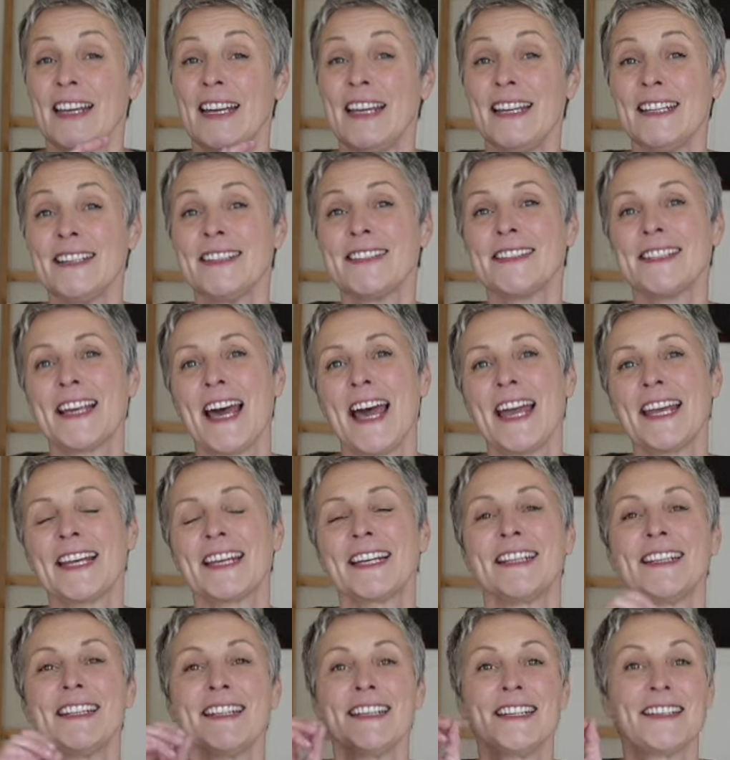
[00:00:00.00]
Ich
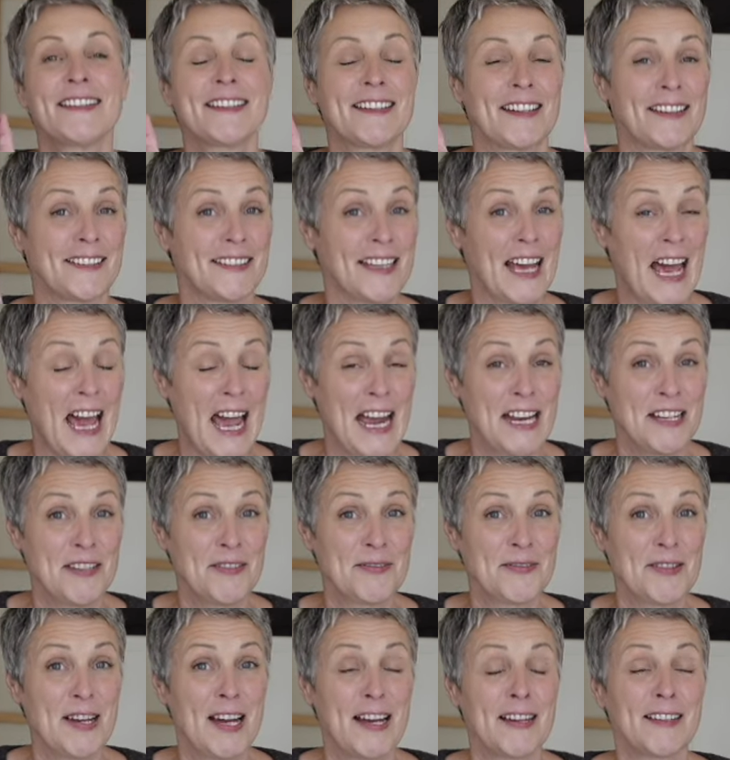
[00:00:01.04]
zeige dir das
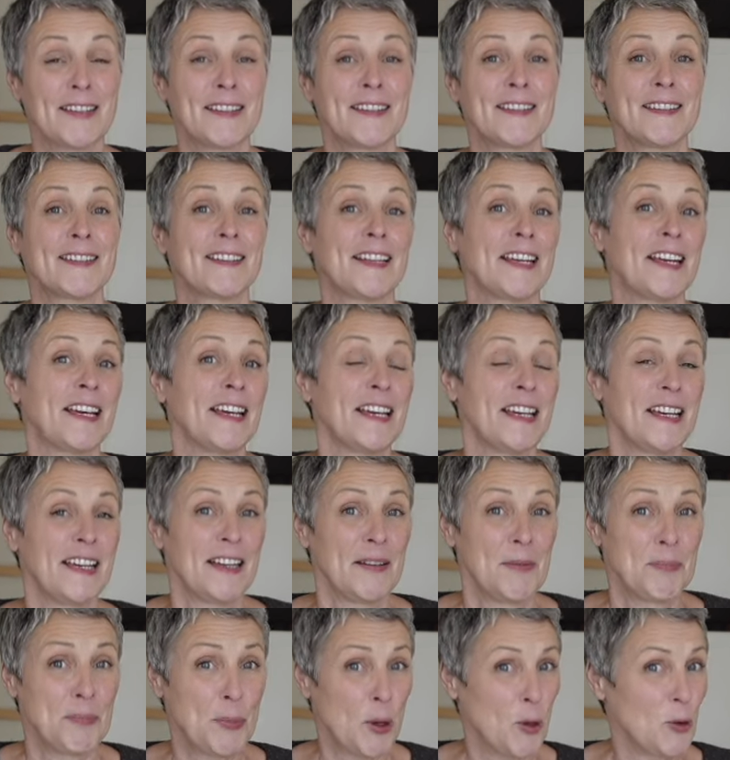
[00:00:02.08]
einfachste
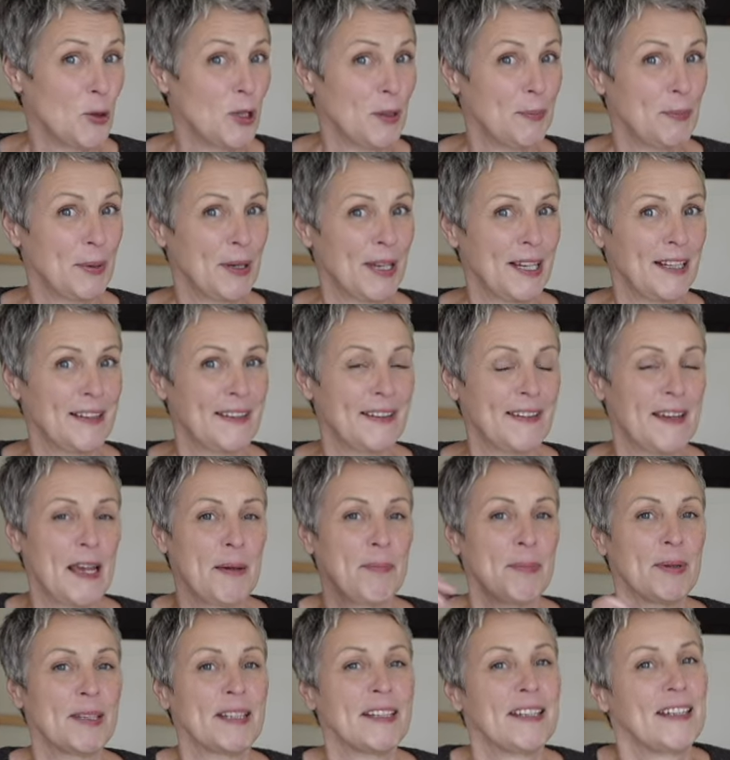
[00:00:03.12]

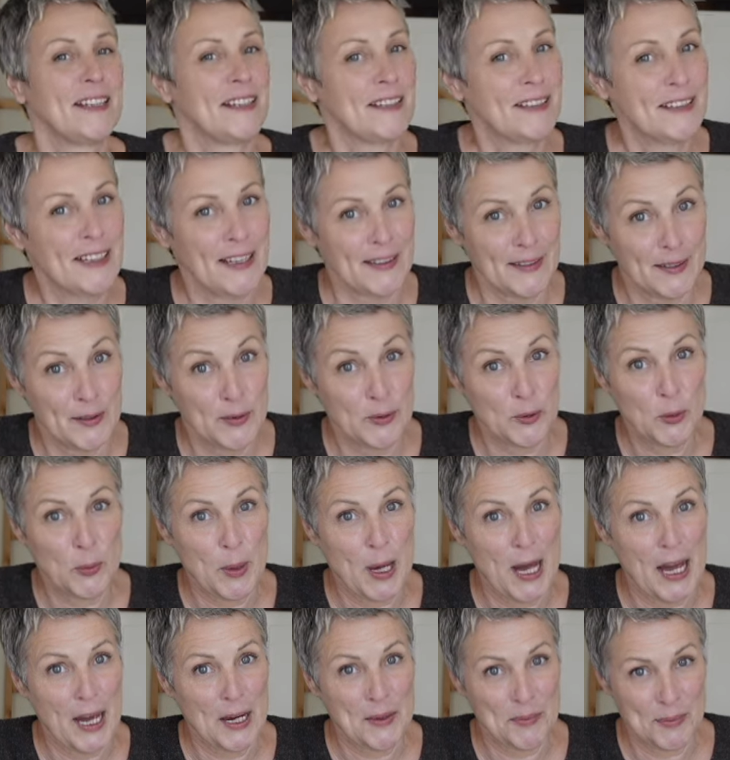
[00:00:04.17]
Pulprezept, das es
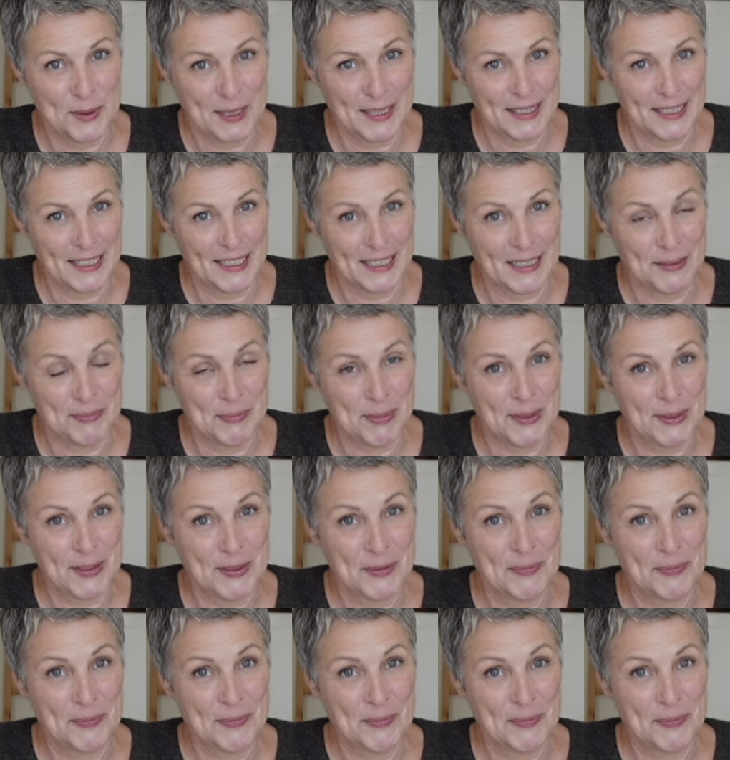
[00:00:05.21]
überhaupt gibt.